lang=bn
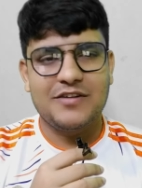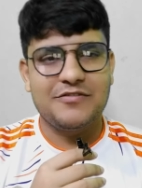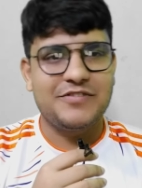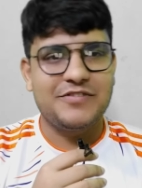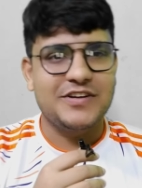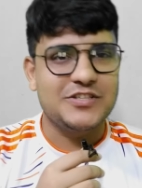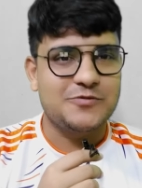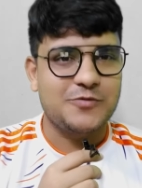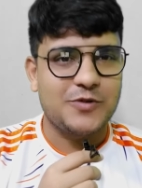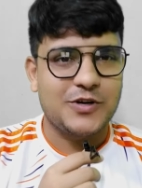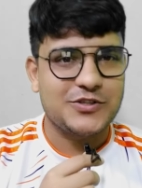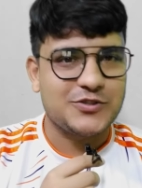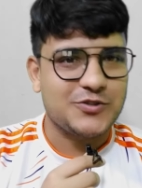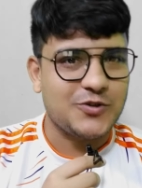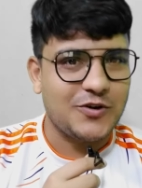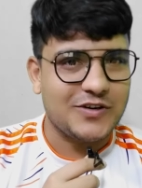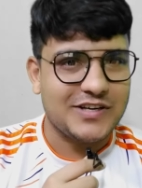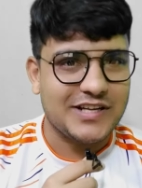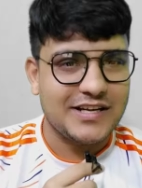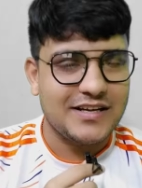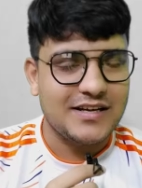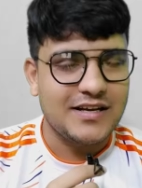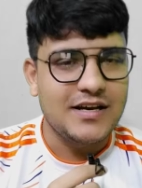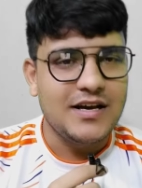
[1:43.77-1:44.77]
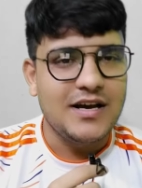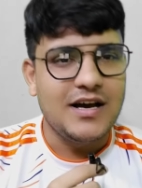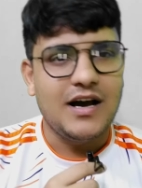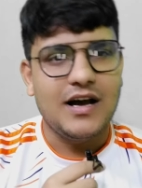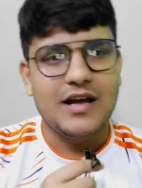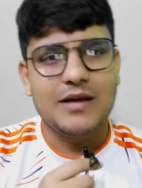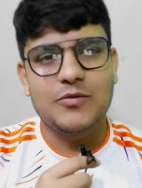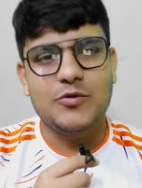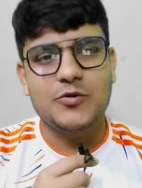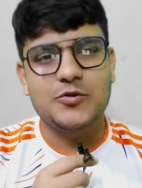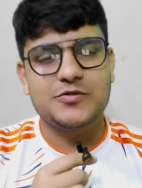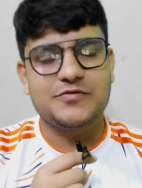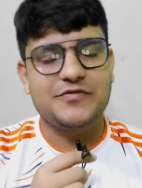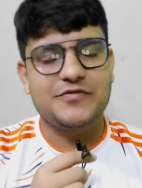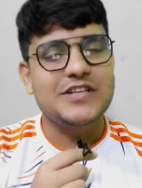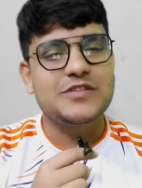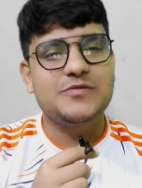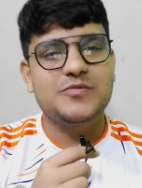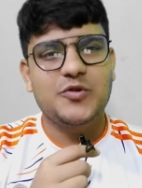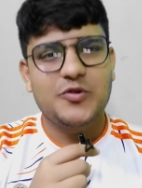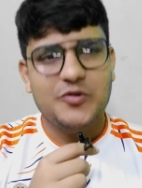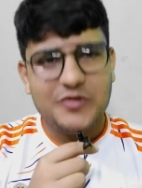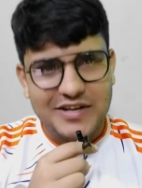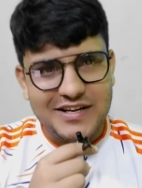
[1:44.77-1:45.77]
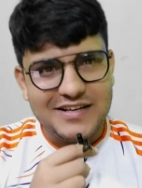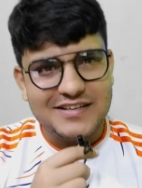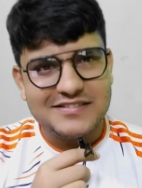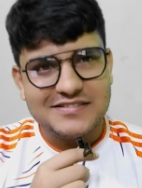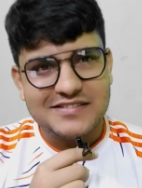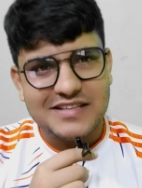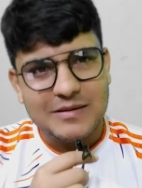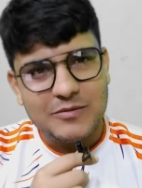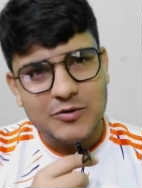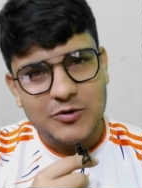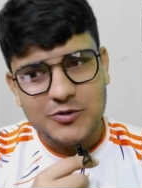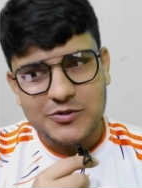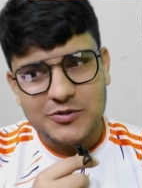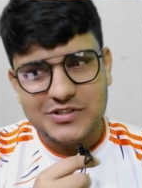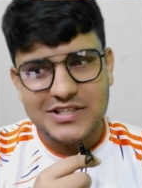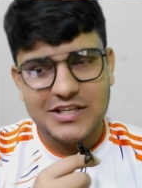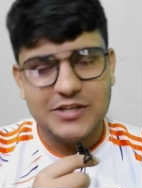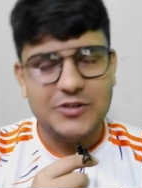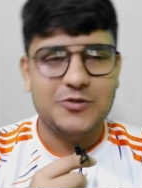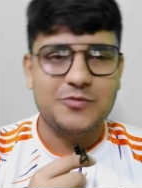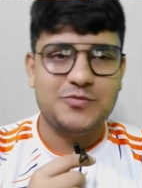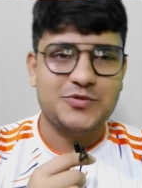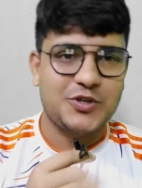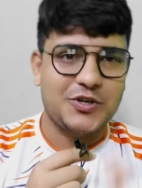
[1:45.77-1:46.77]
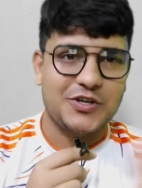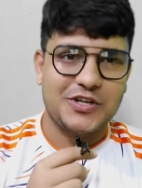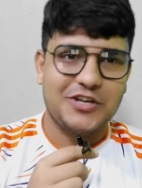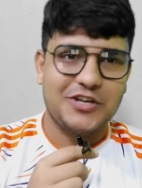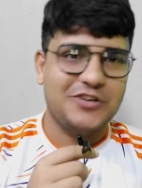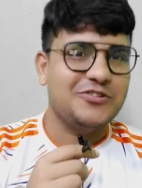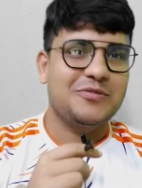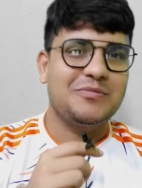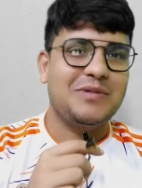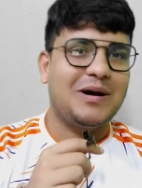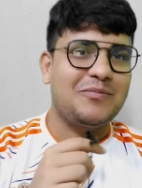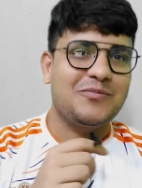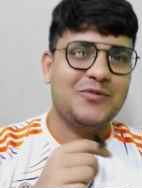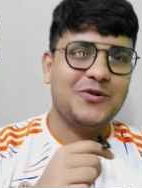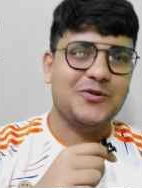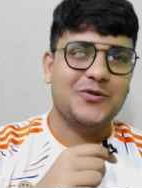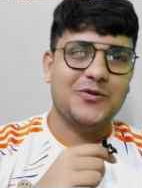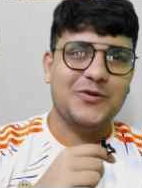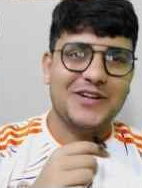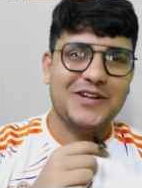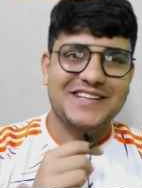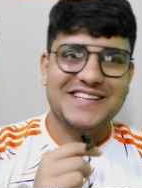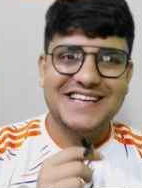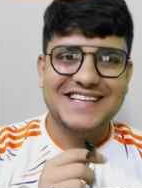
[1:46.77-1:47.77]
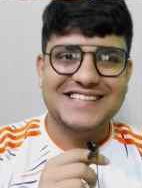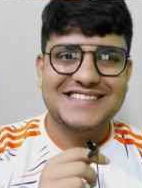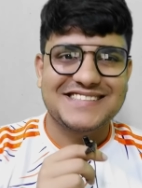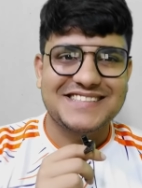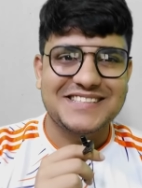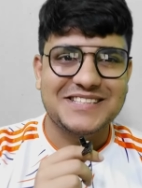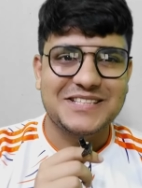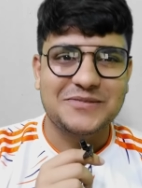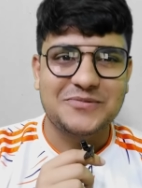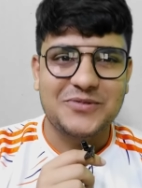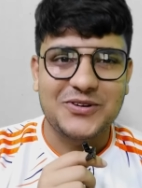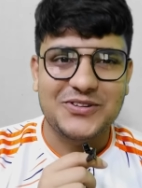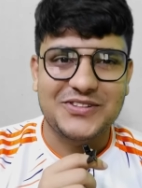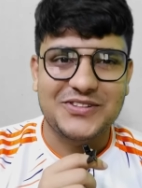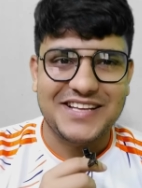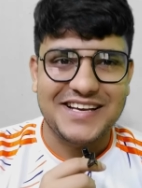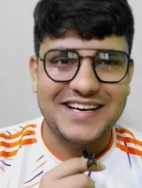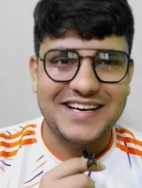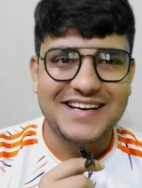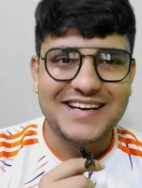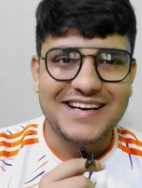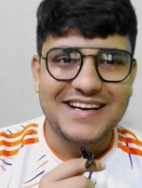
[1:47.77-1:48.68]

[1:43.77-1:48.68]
ফেসবুকে শর্টে এবং ফেসবুক রিলস এবং হচ্ছে ইউটিউব শর্টে কিন্তু আমি আপলোড করে দিয়েছি ইতিমধ্যে